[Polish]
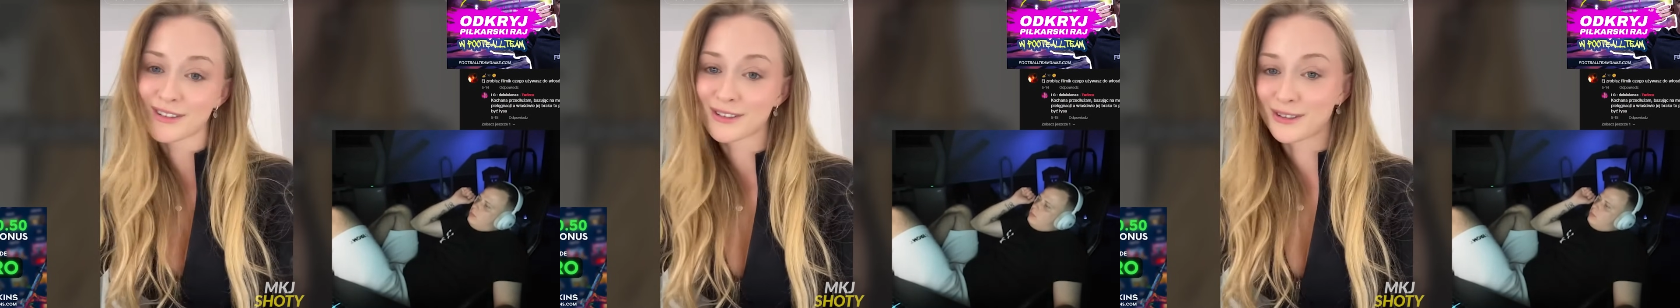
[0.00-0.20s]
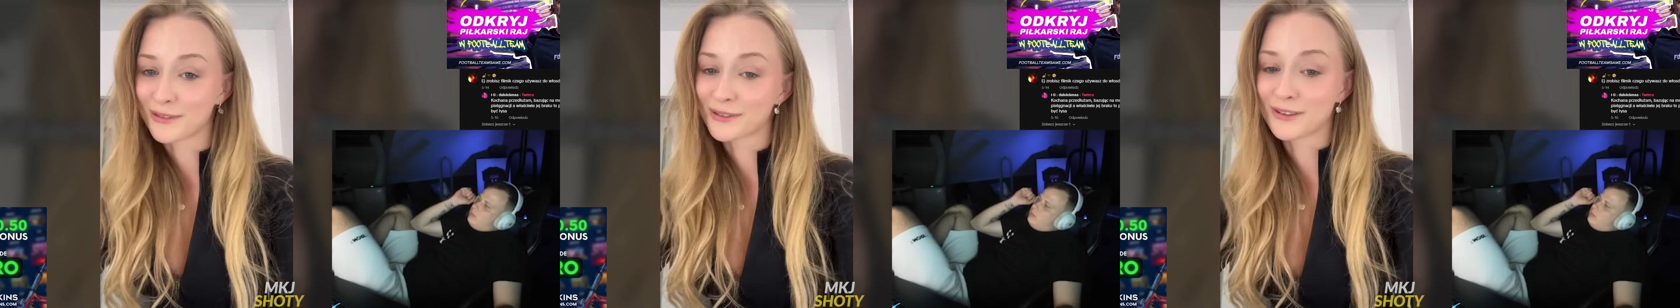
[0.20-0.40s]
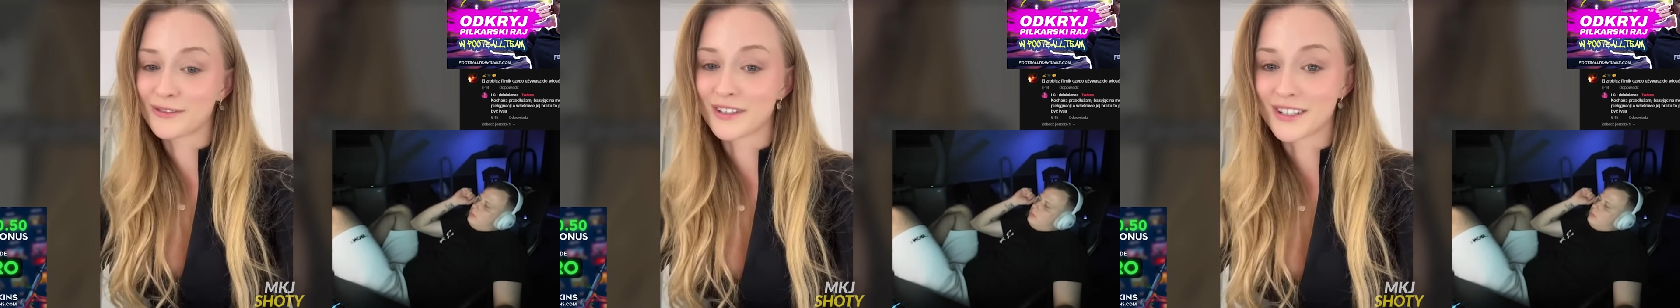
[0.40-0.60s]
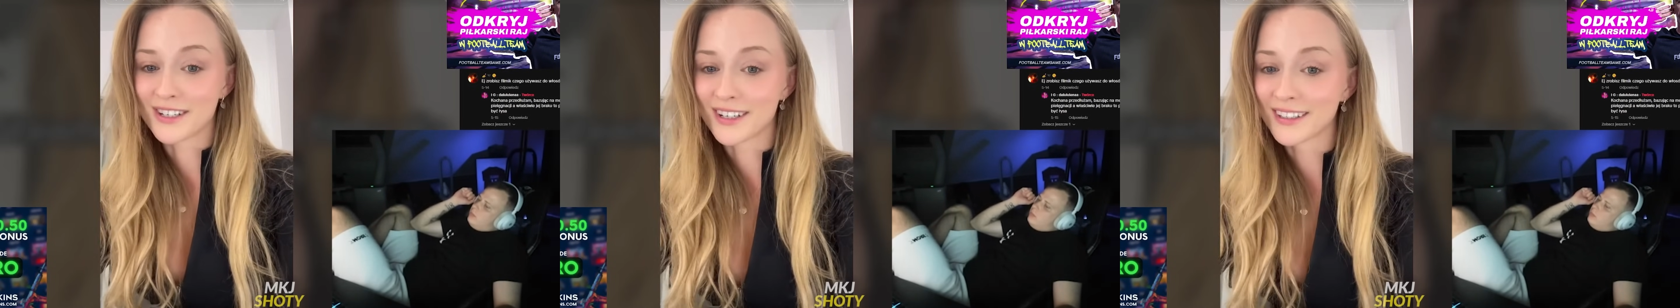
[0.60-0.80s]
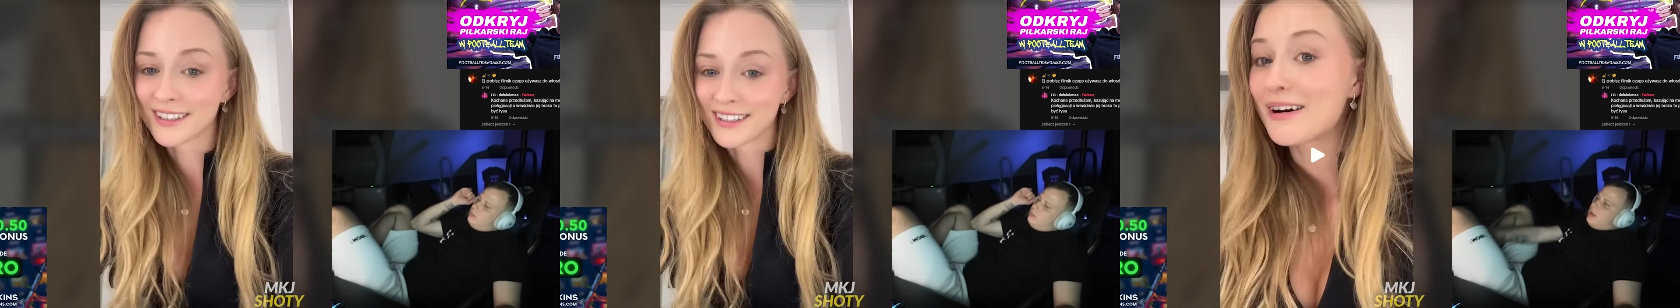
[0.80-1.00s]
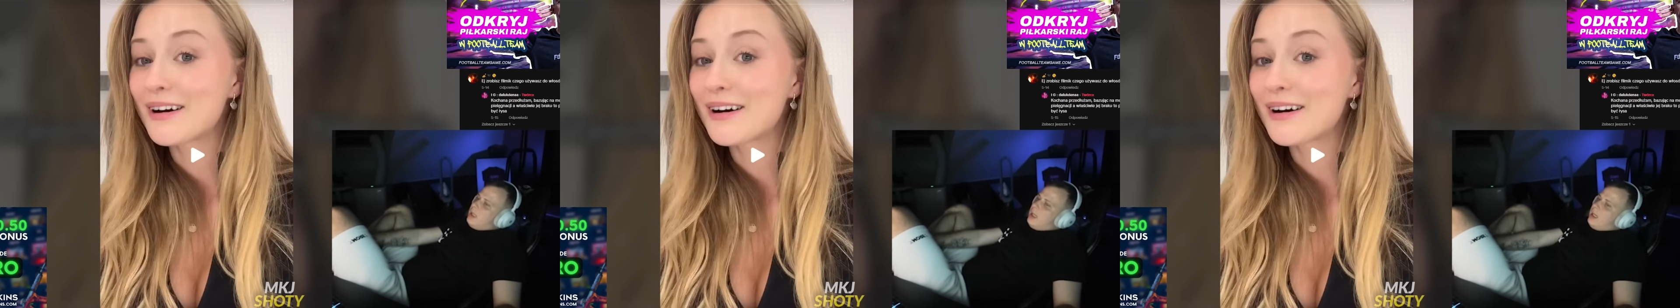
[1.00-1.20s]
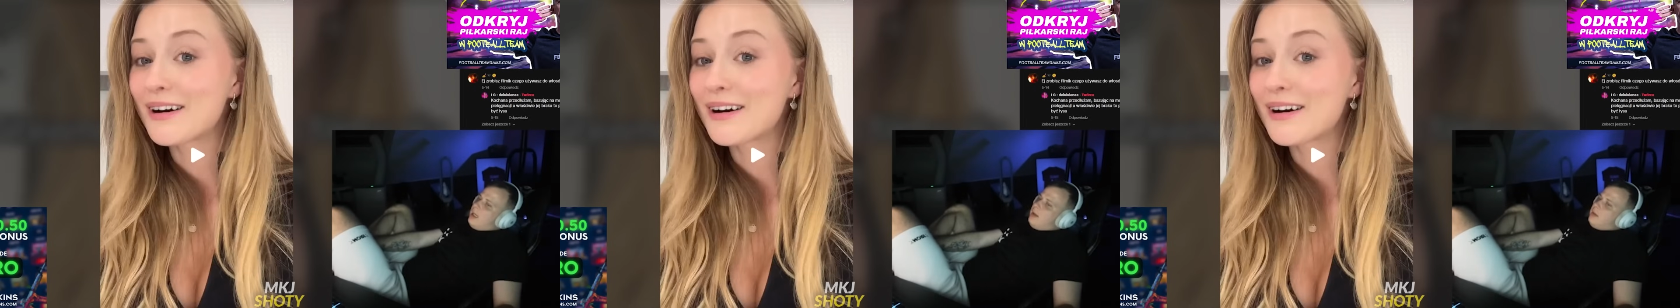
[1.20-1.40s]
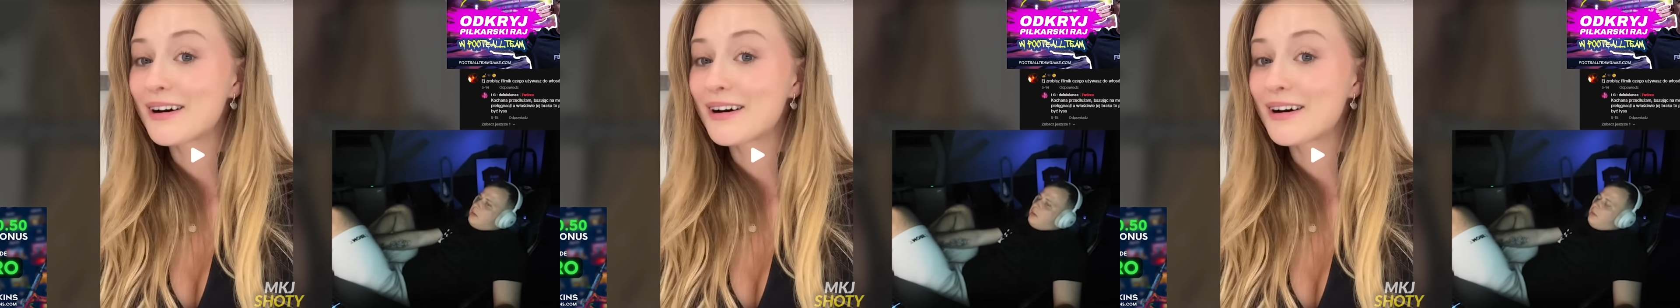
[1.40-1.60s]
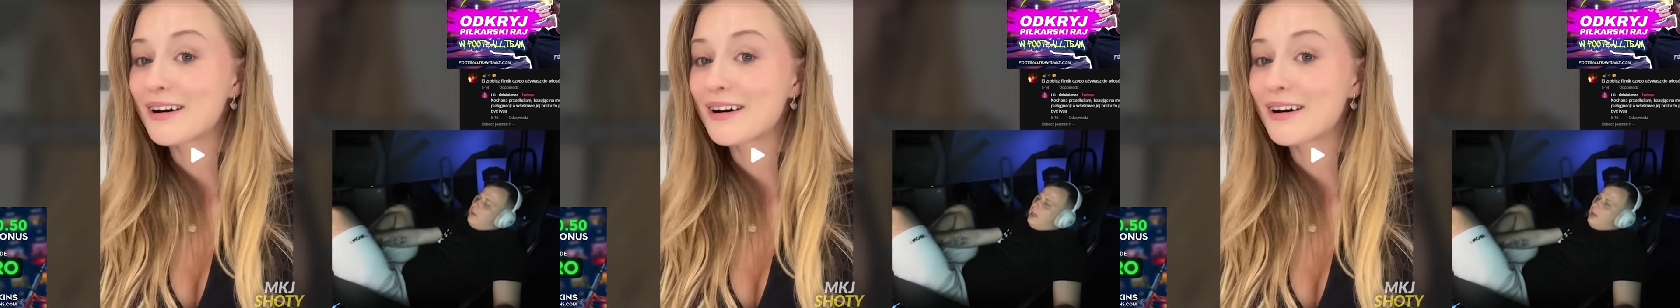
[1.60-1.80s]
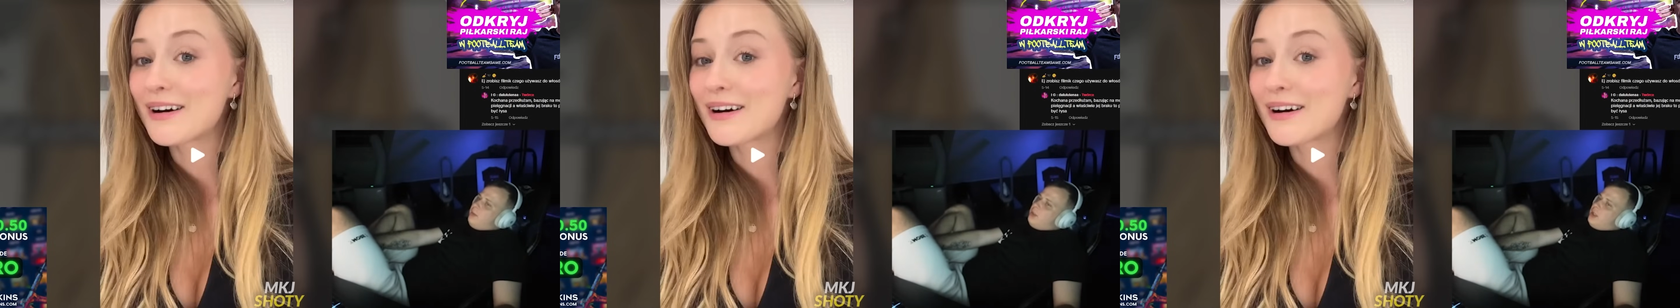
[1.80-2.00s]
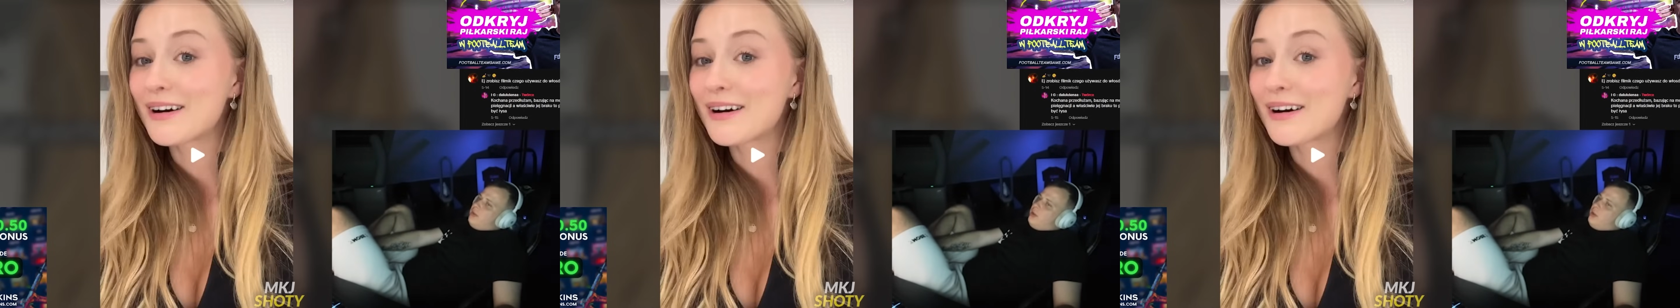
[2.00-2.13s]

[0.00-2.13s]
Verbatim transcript: za w to wierzę. Tara, walam ci w